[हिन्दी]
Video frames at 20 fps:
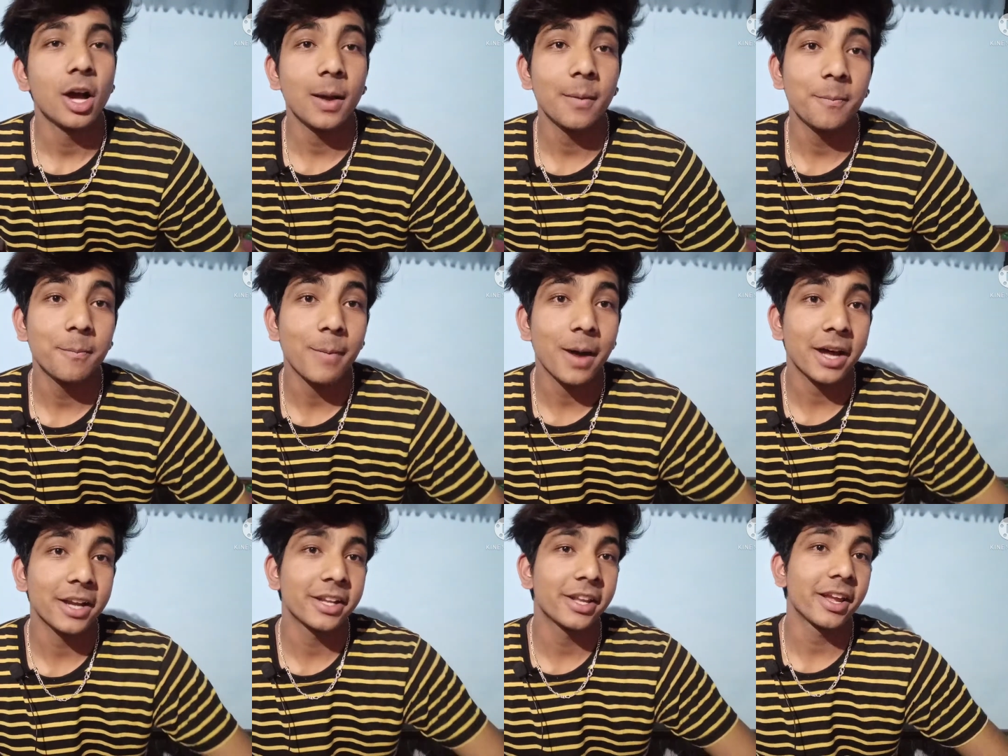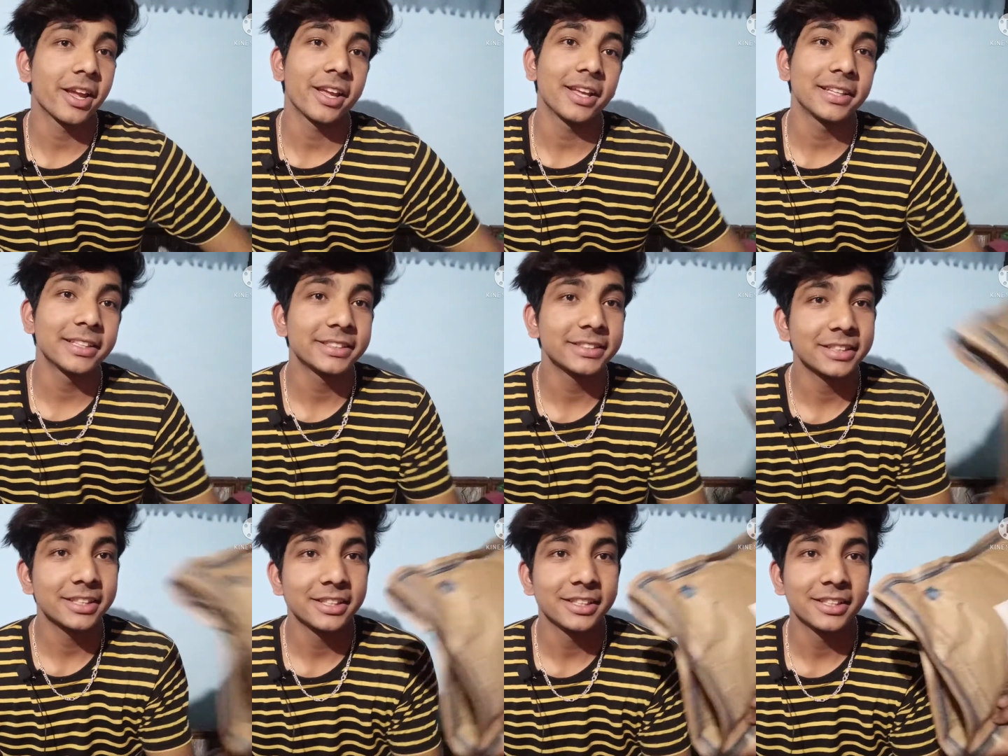अब बात है
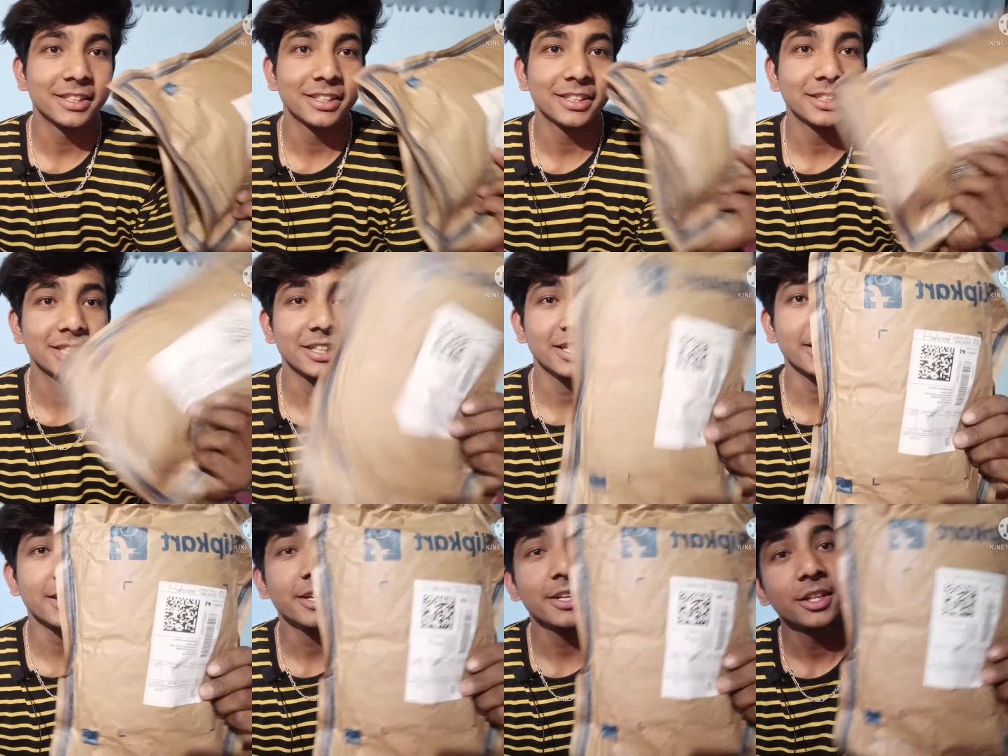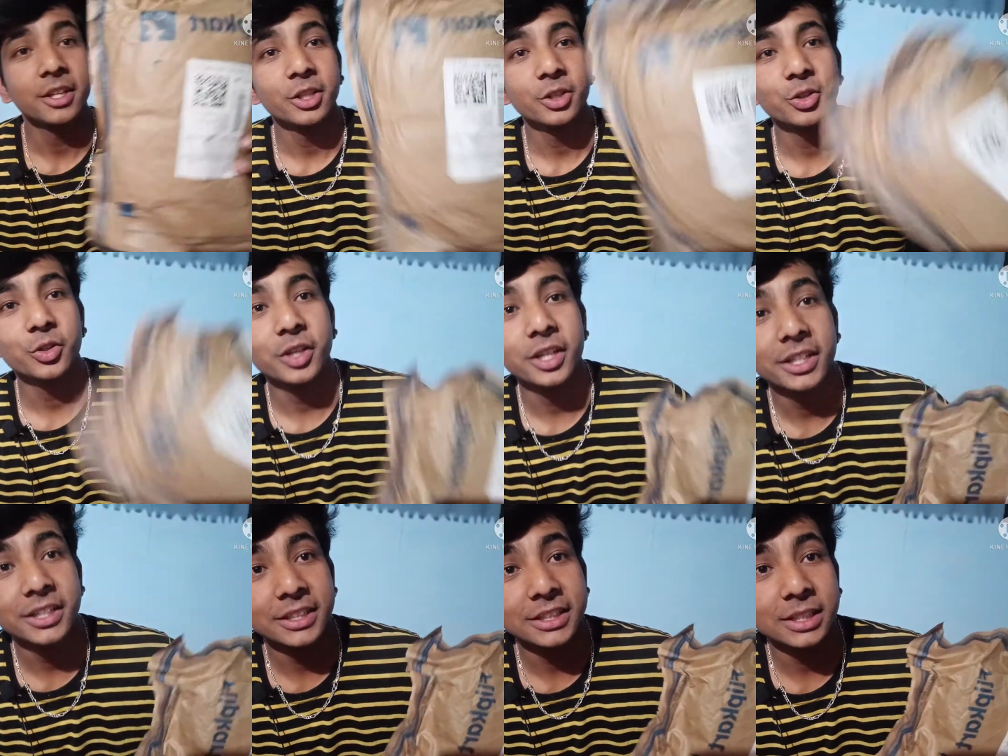इसकी ठीक है तो
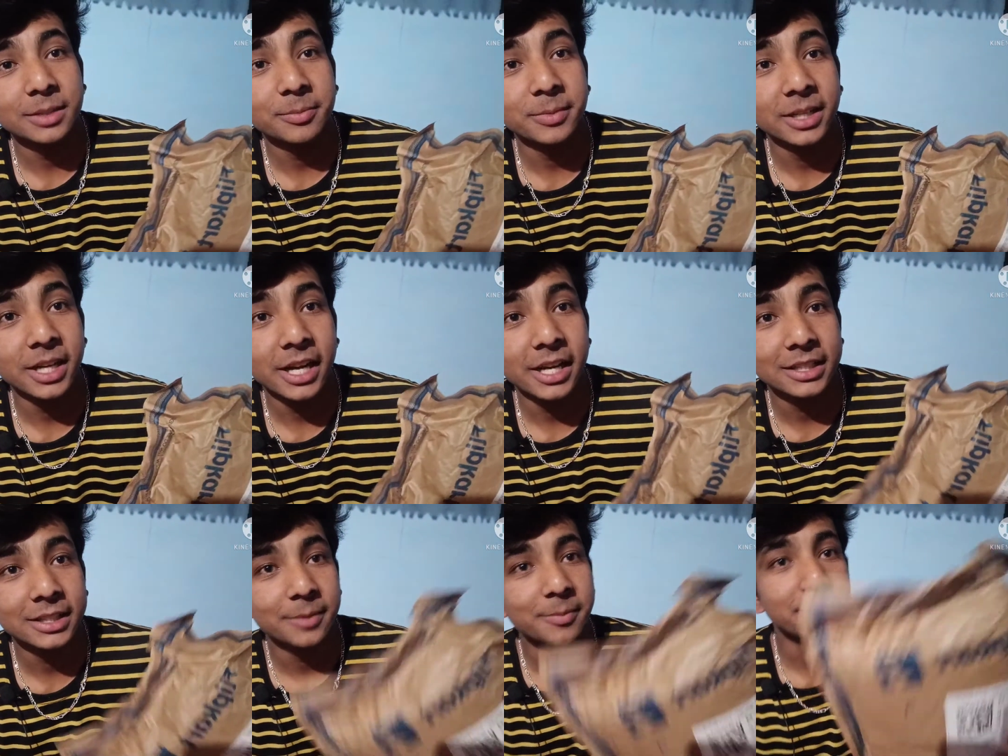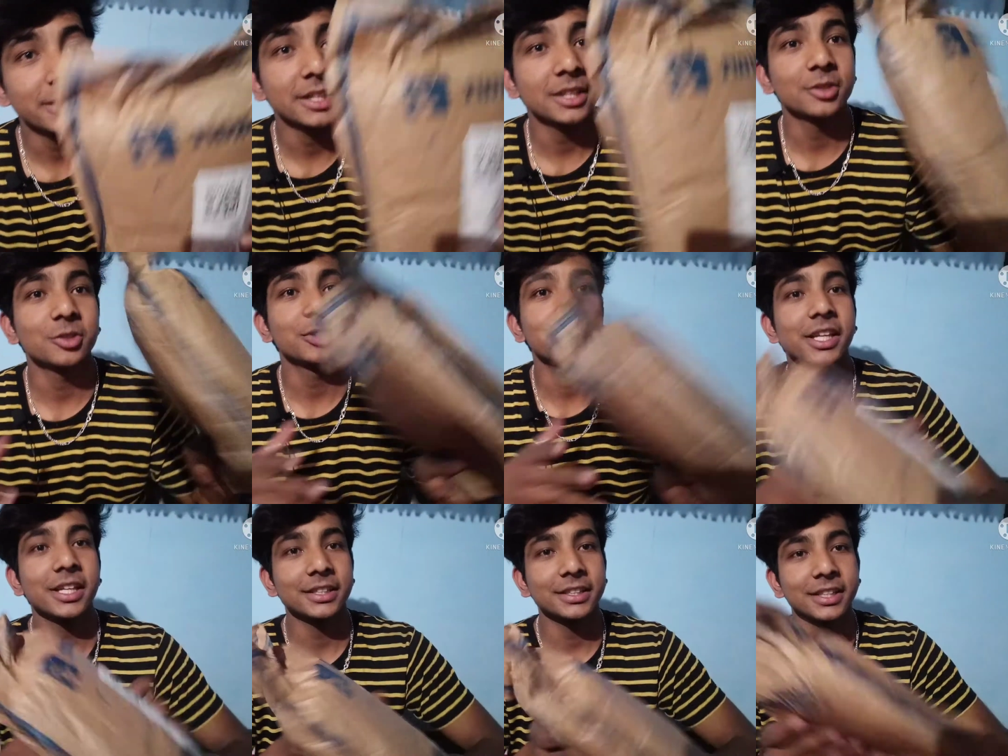ये टी शर्ट मंगाया था मैंने तो
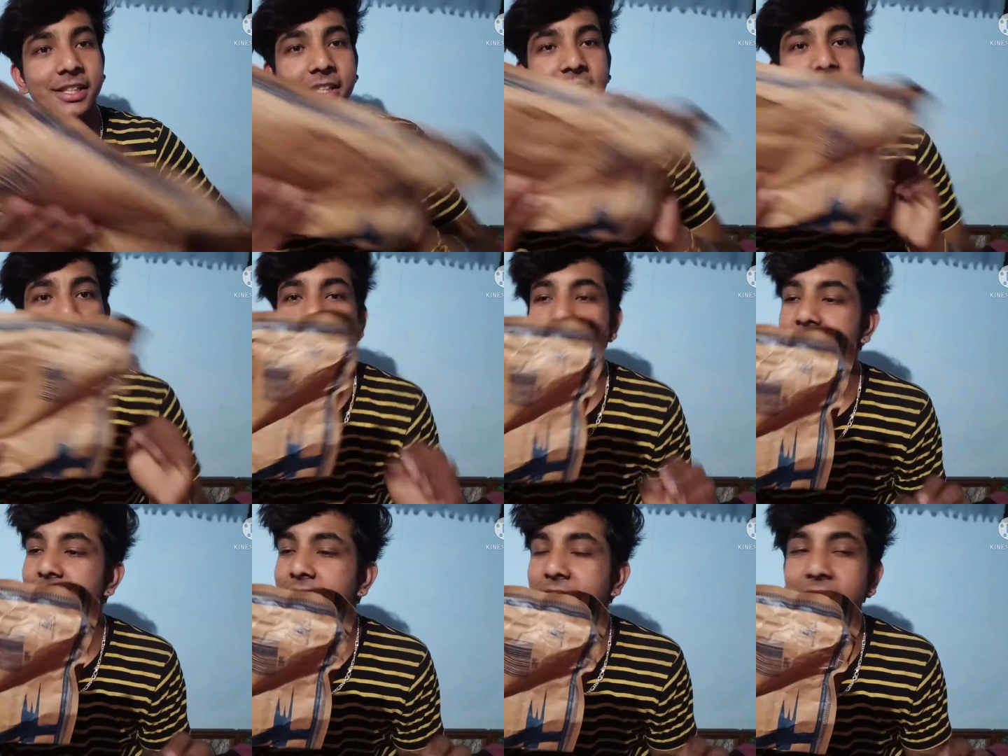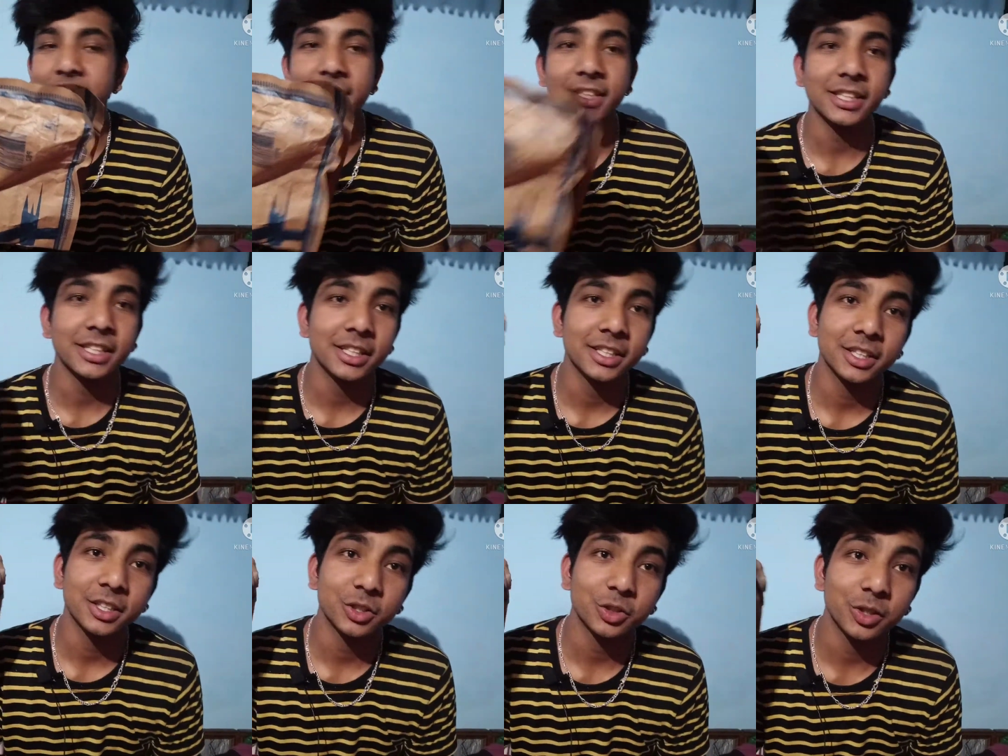देखते हैं ये टी शर्ट कैसा
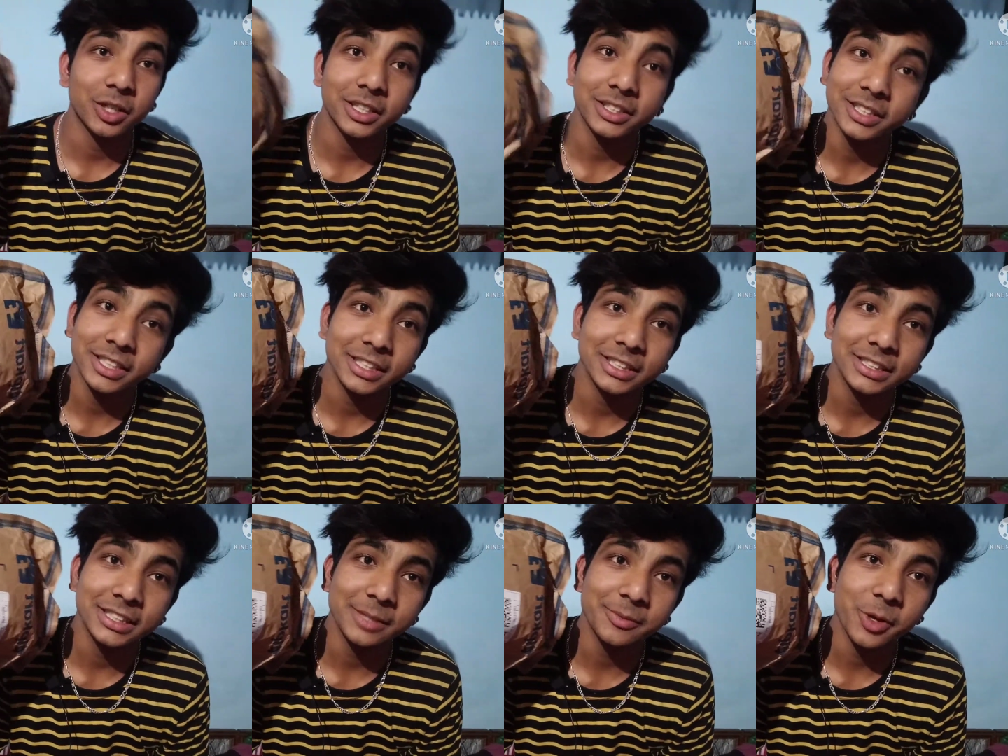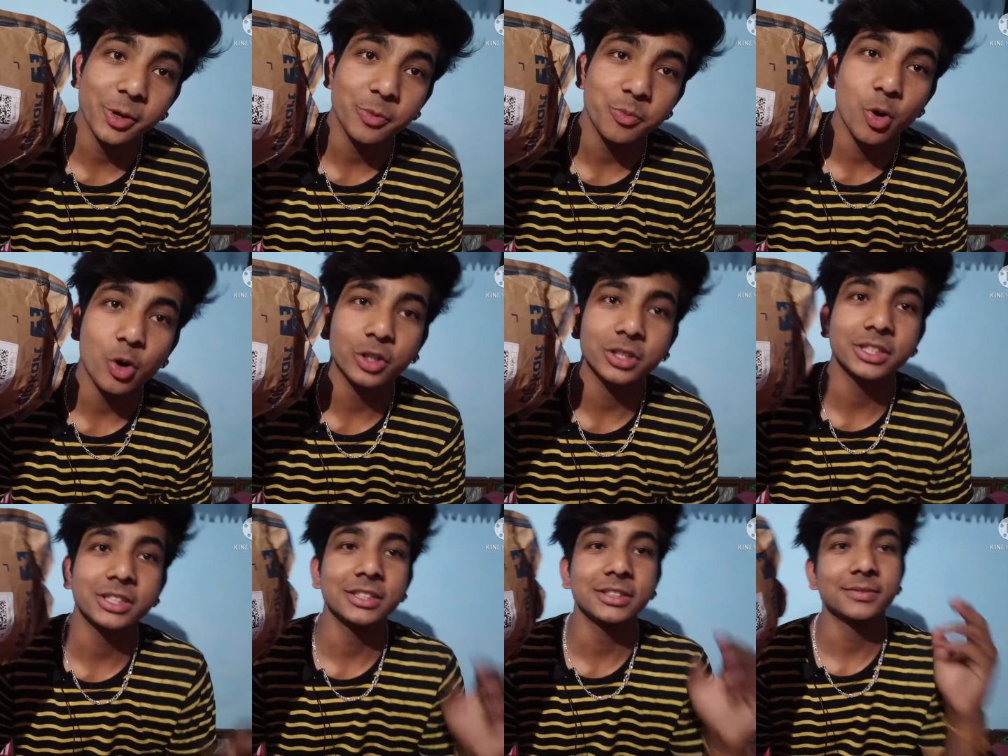है तो करते हैं इसकी भी
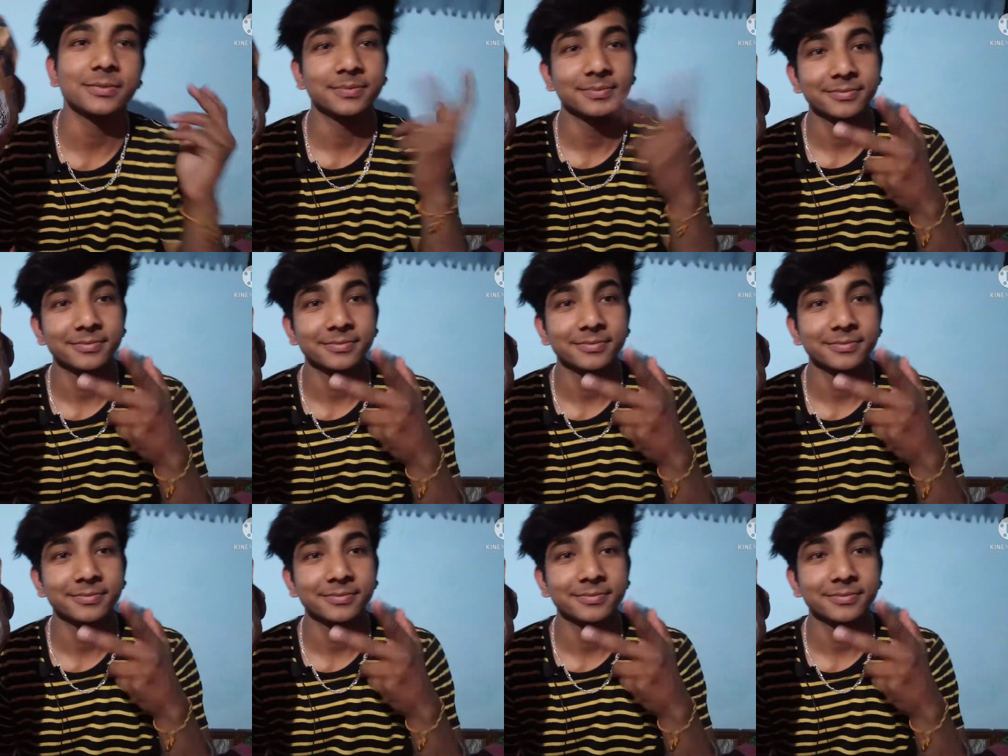अनबॉक्सिंग